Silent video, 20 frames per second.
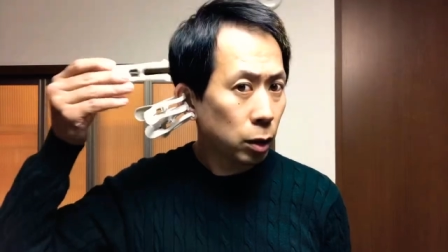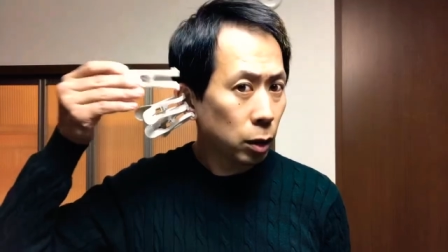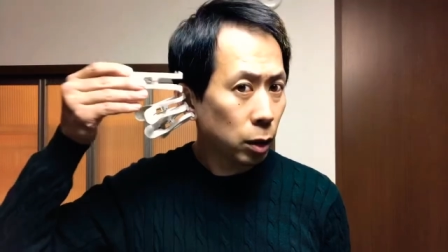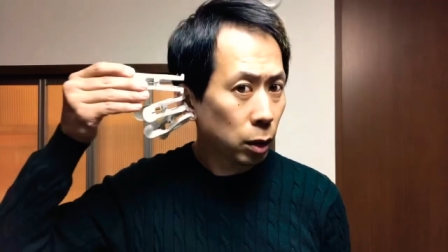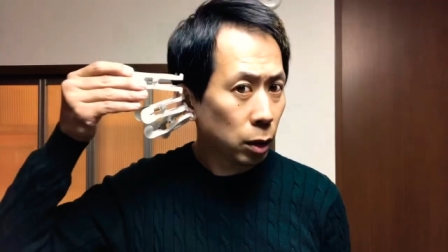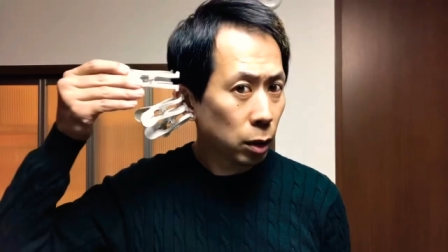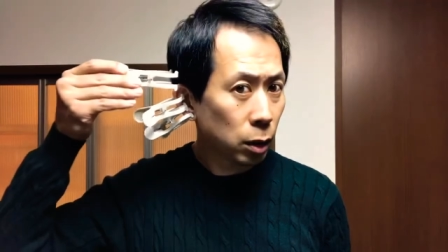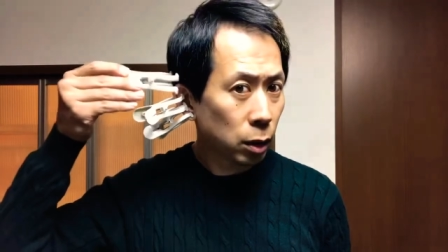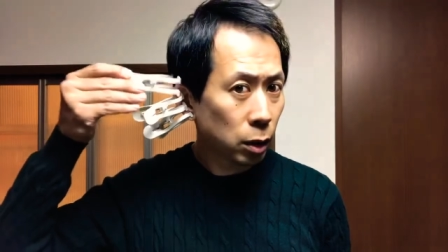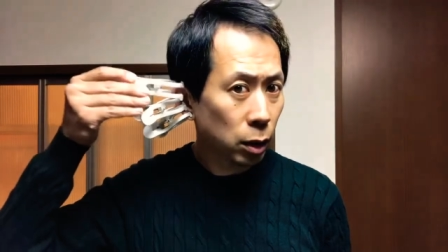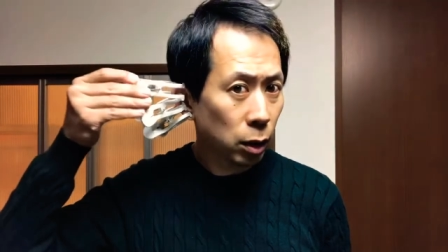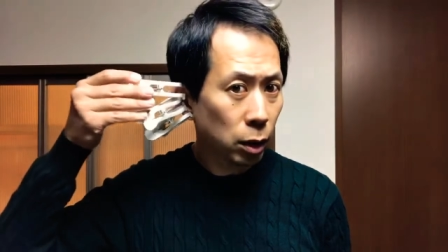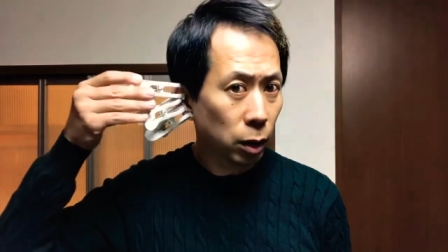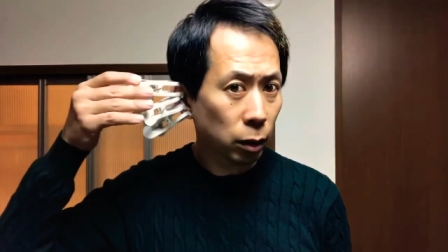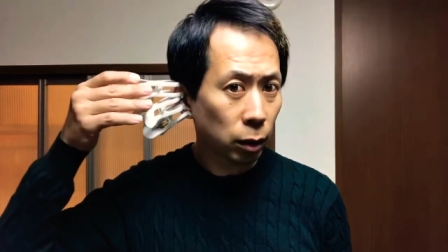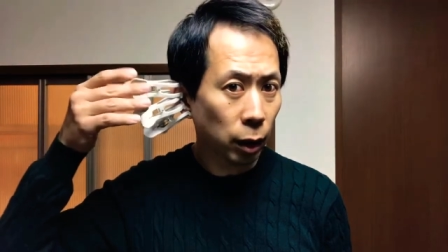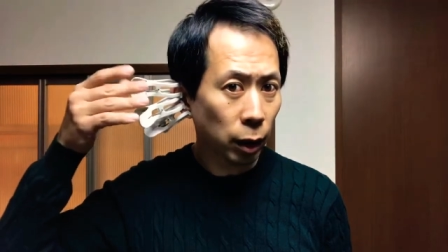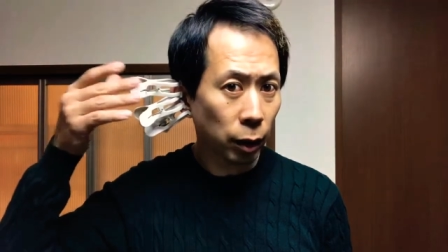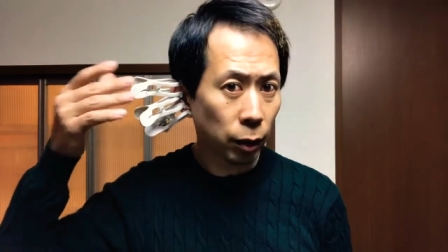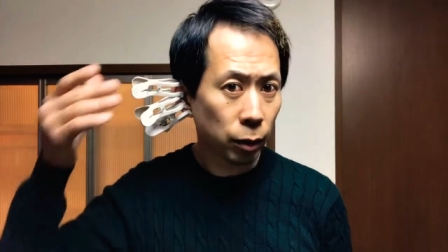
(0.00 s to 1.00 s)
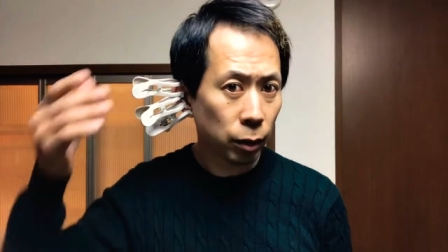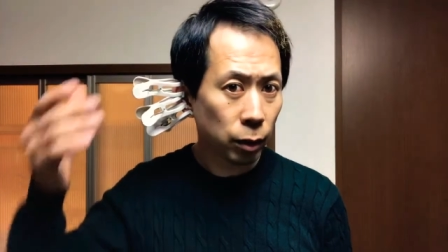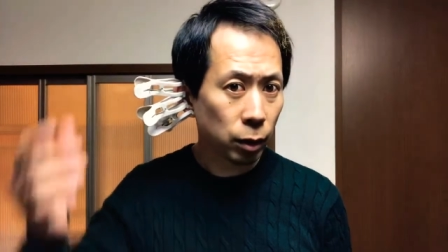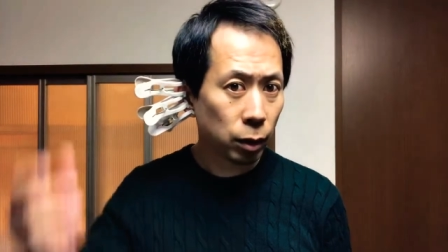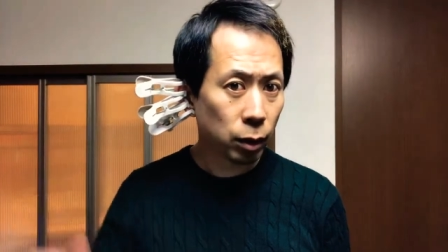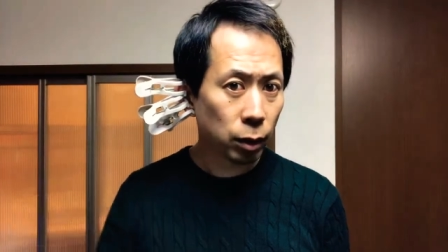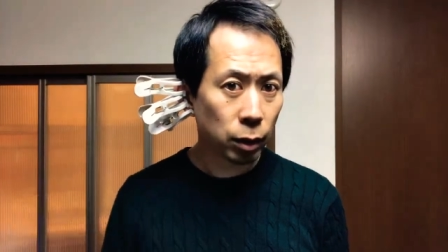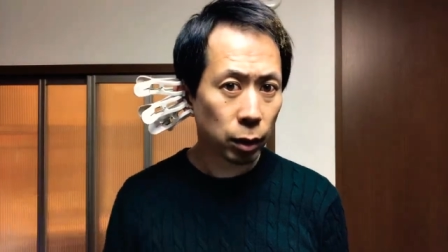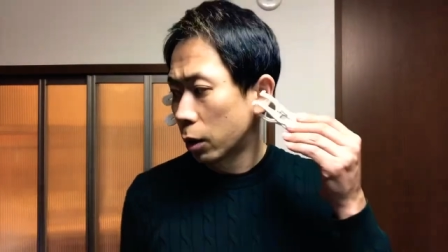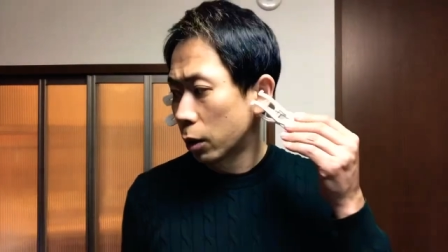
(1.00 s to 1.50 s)
全然痛くないよ
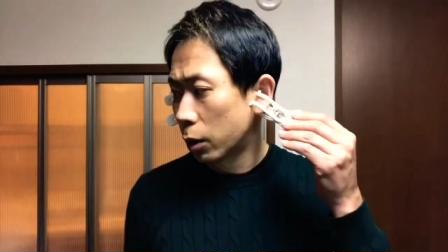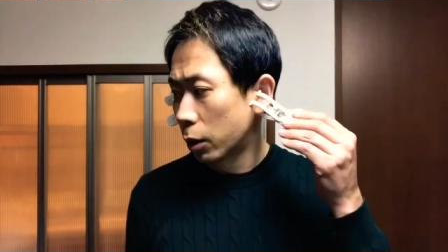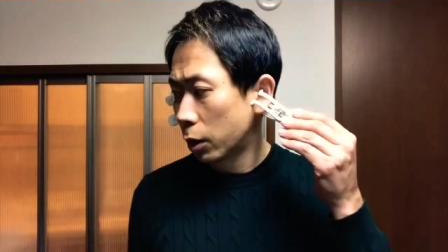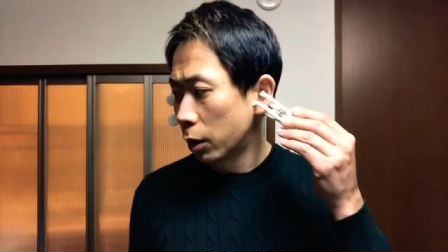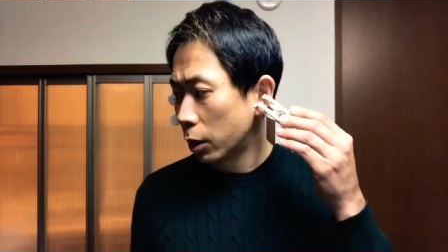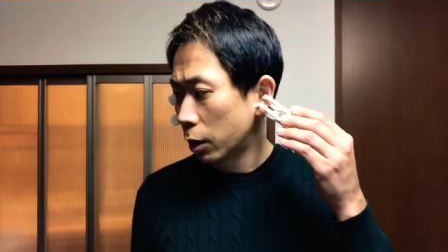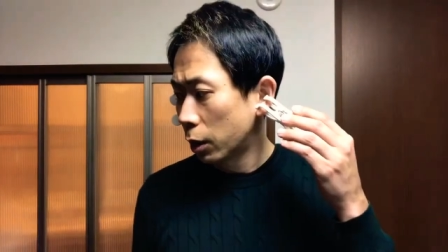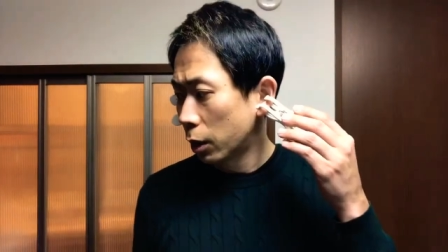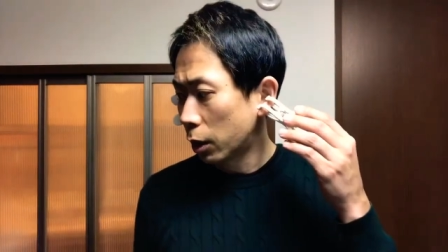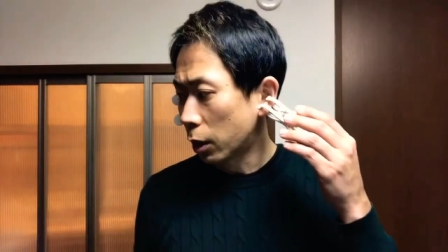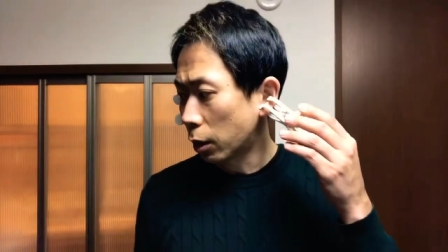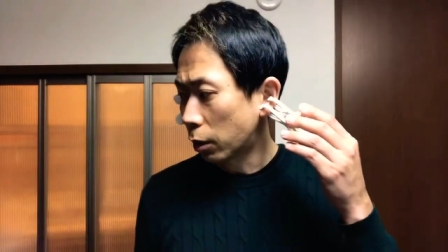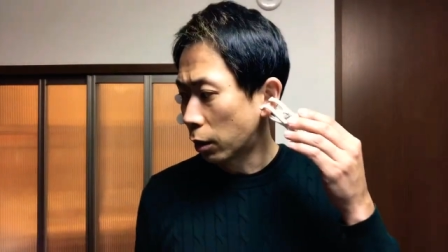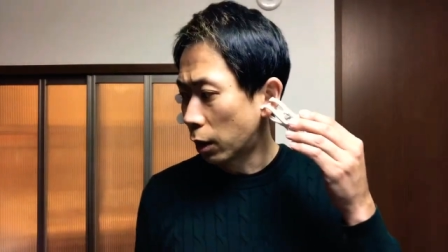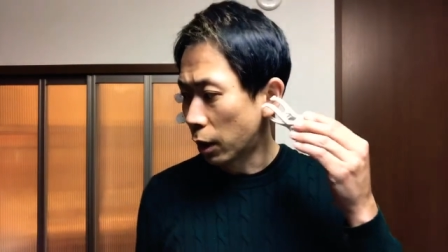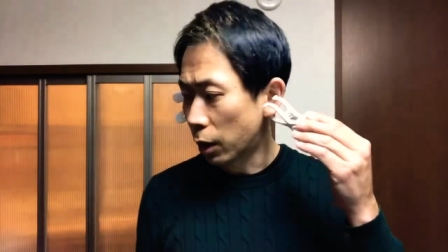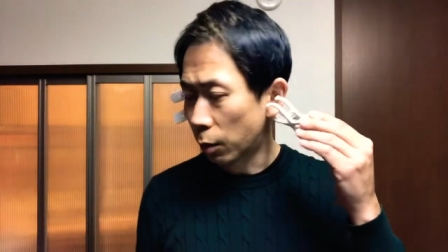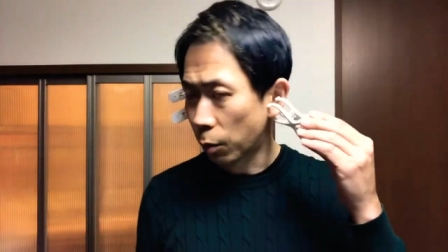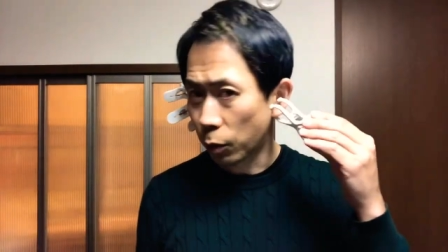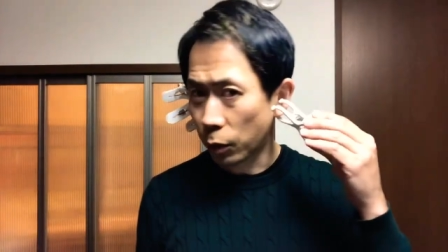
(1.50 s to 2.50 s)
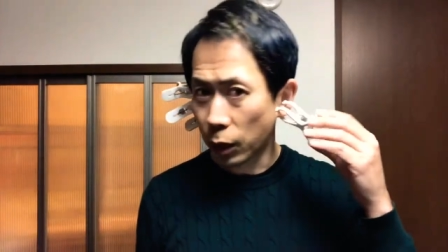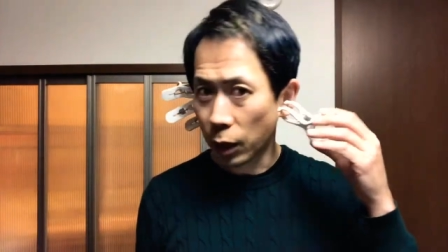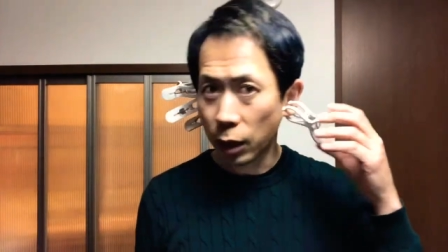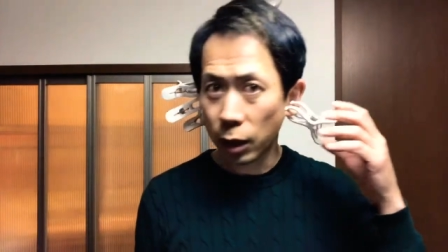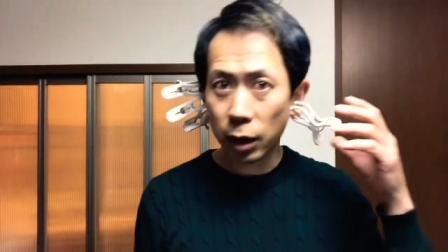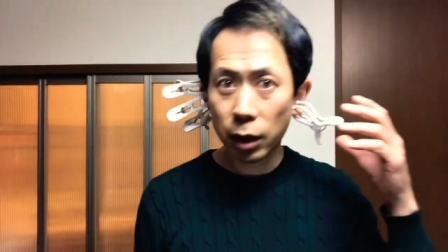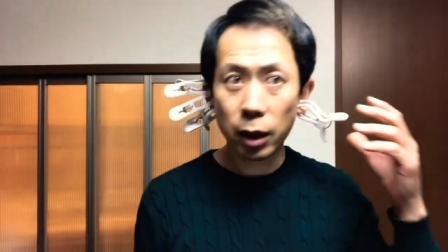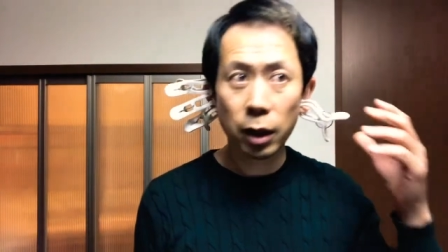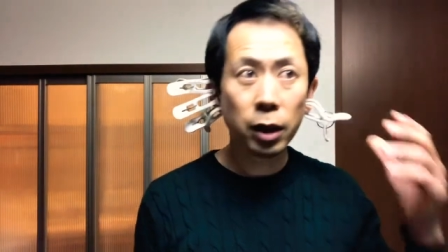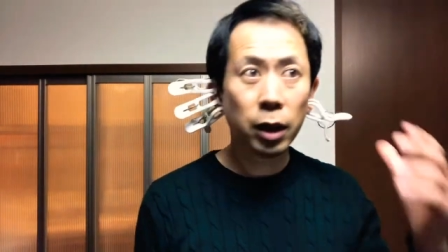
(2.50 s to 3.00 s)
全然痛くないしもう全
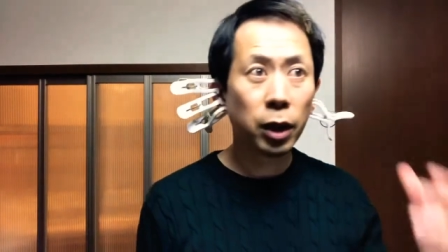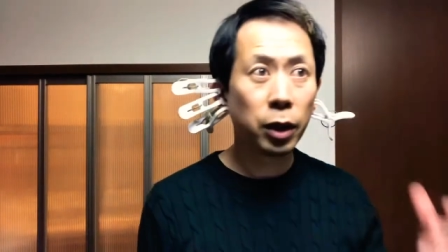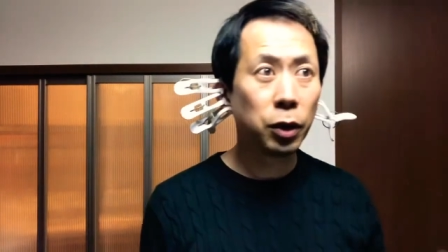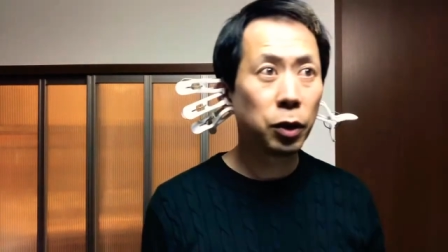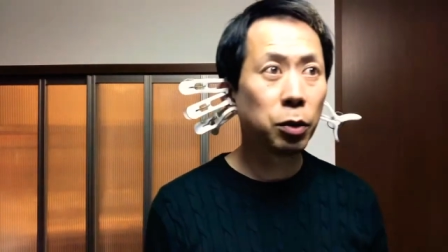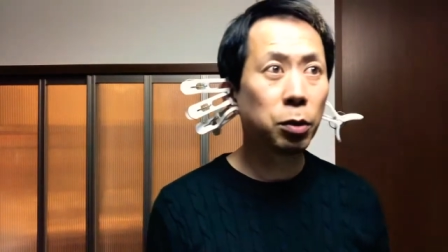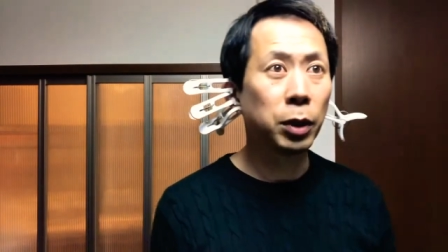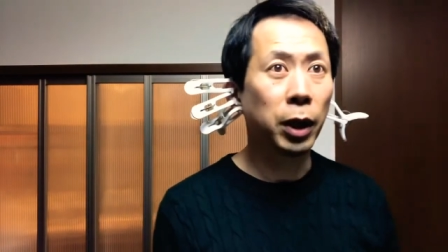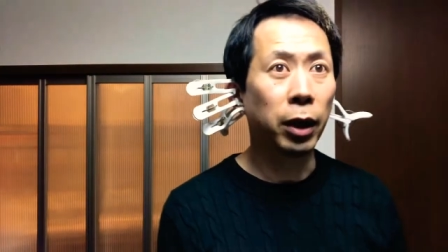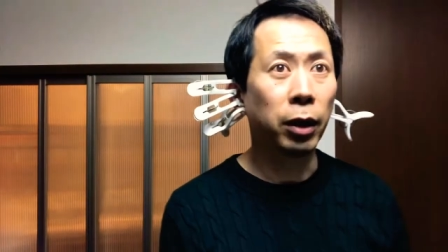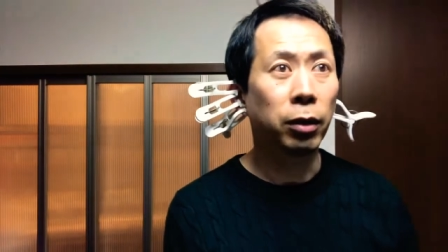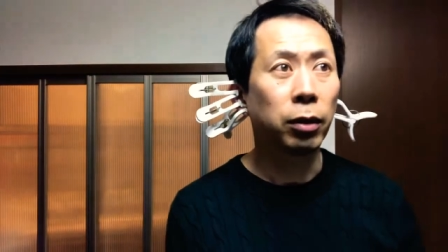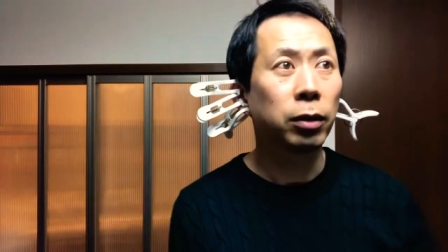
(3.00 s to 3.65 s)
然大丈夫だよ